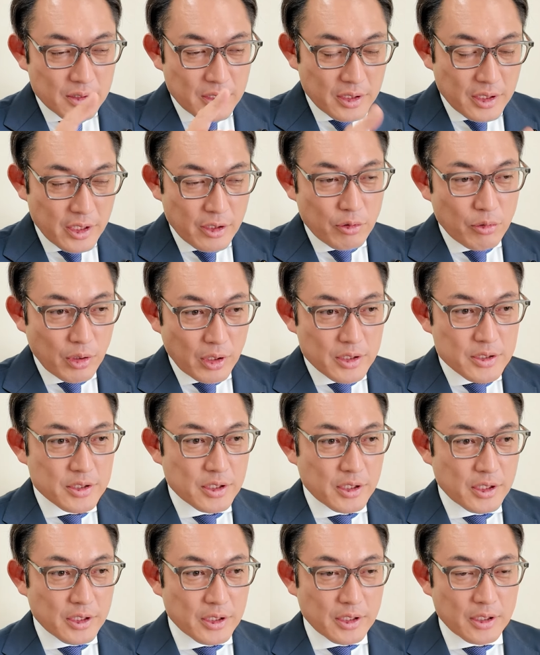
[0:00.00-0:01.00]
出ない方がいいん
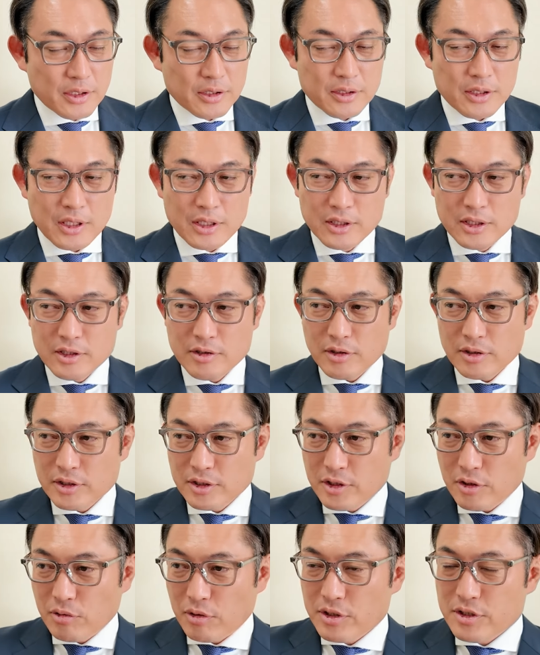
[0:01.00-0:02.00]
じゃないかあなたは
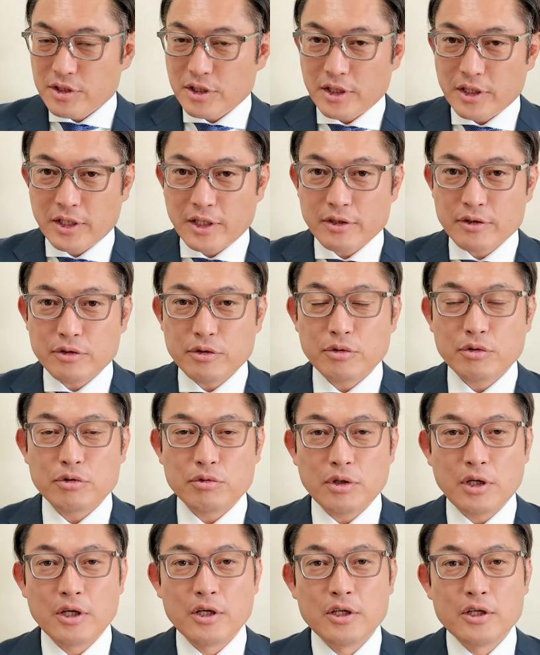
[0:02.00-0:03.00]
出た方がいいんじゃないかってこ
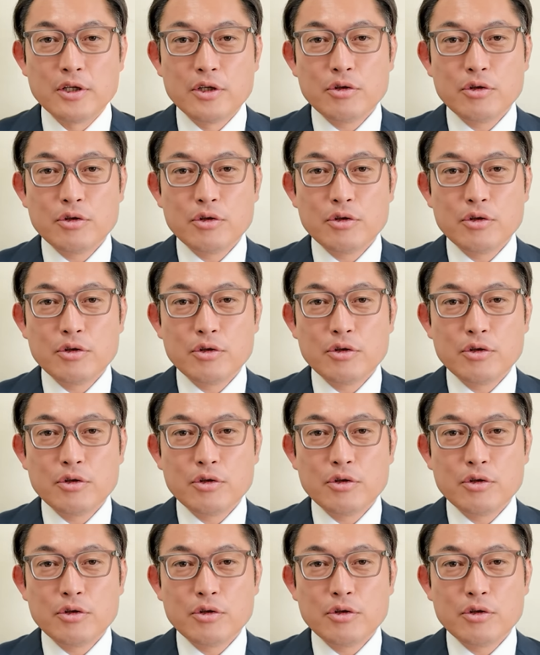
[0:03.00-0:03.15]
とは